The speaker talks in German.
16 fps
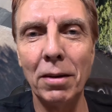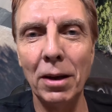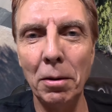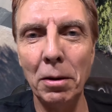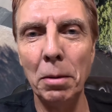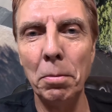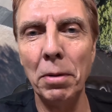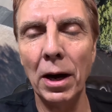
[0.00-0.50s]

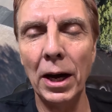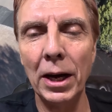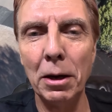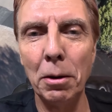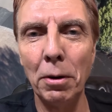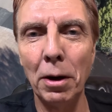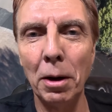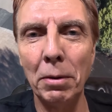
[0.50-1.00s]
in dem Bereich
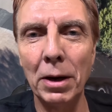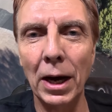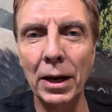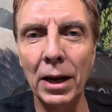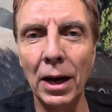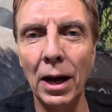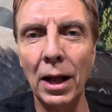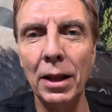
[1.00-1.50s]
über dem
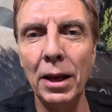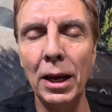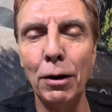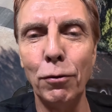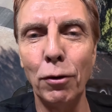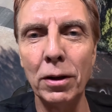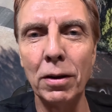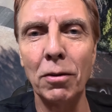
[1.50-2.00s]
Kanal. Ich
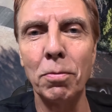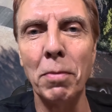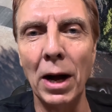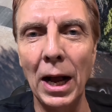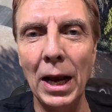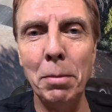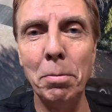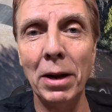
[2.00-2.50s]
wollte das mal
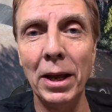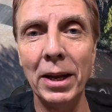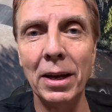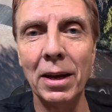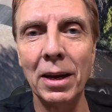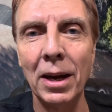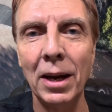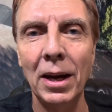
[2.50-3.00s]

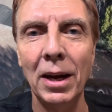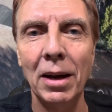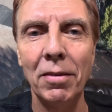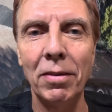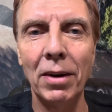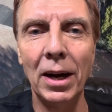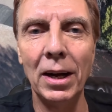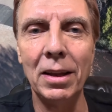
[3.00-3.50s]
einblenden,
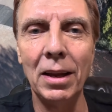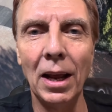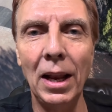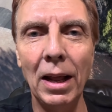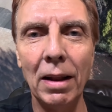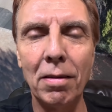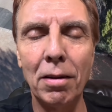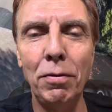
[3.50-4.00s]
weil der
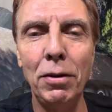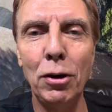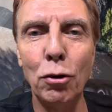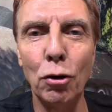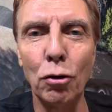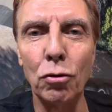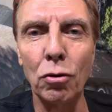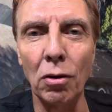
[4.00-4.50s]
letzte
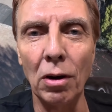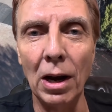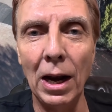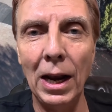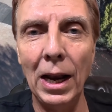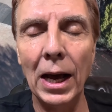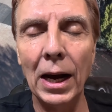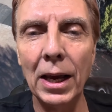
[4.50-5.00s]
Video ist schon
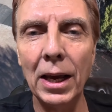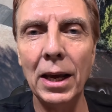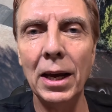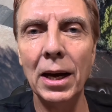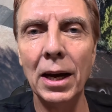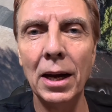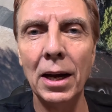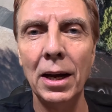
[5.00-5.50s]
lange
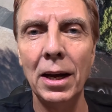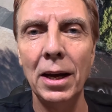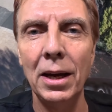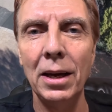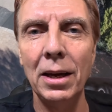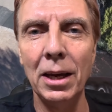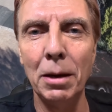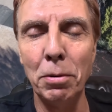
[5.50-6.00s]
her.
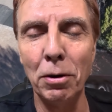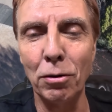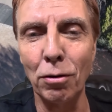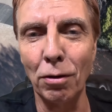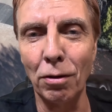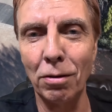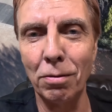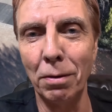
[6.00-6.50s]
Ich bin
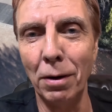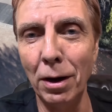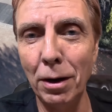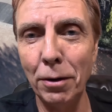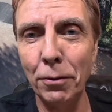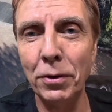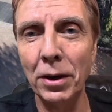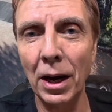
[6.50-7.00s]
schon
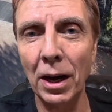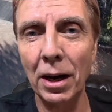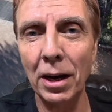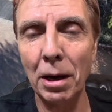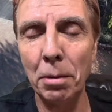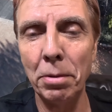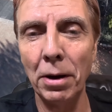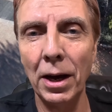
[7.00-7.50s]
zwölf Jahre
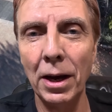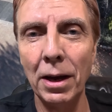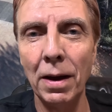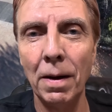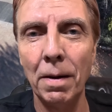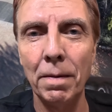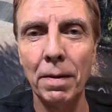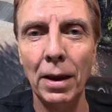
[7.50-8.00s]
dabei,
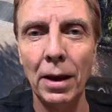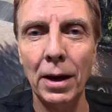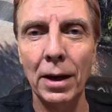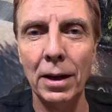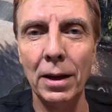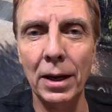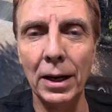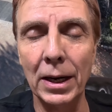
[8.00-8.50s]

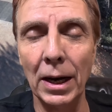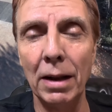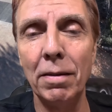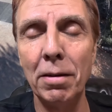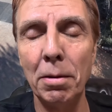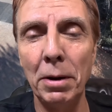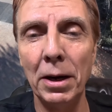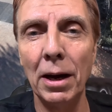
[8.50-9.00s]
eine
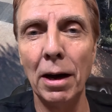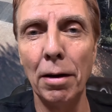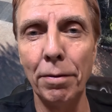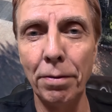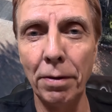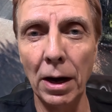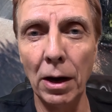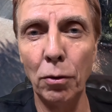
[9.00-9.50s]
ganze Menge
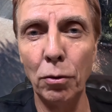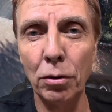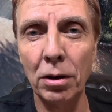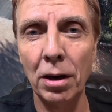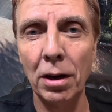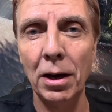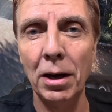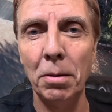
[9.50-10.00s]
Erfahrung
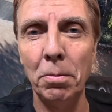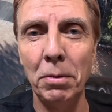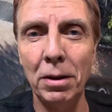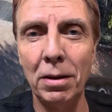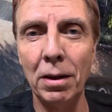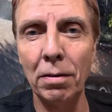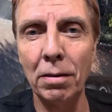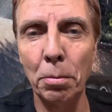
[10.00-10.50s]

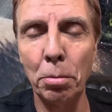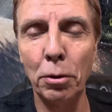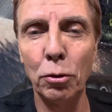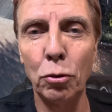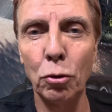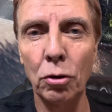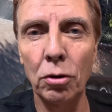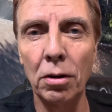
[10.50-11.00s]
mit
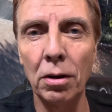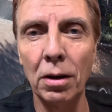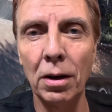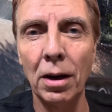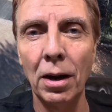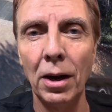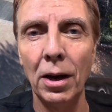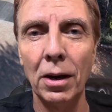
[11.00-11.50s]

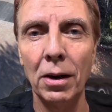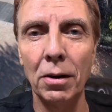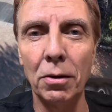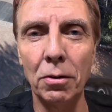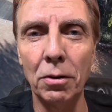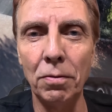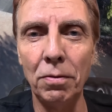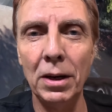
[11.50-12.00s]
Testerprodukten.
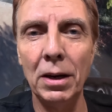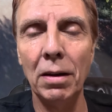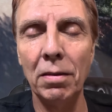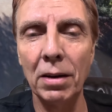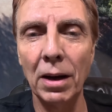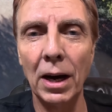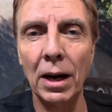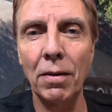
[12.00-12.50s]
Und wie
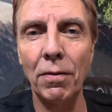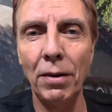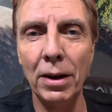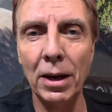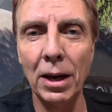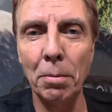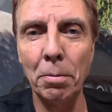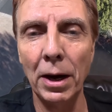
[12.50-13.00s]
gesagt, wenn
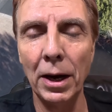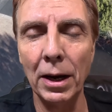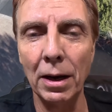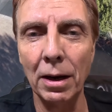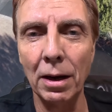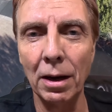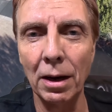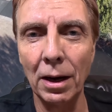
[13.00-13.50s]
ihr
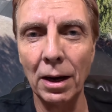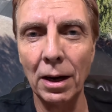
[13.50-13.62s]
meinen